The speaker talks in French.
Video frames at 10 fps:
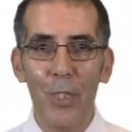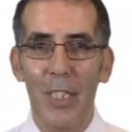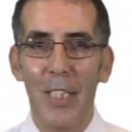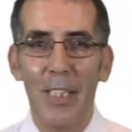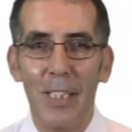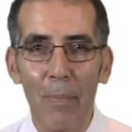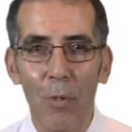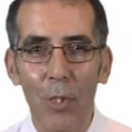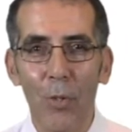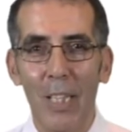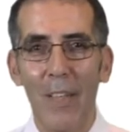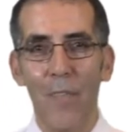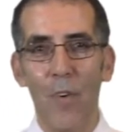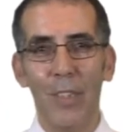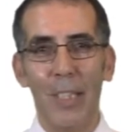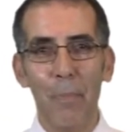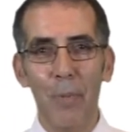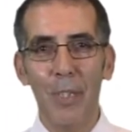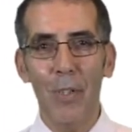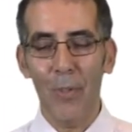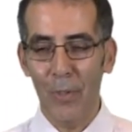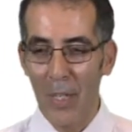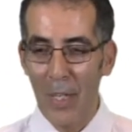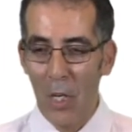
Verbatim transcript: J'ai des émotions très fortes, très puissantes.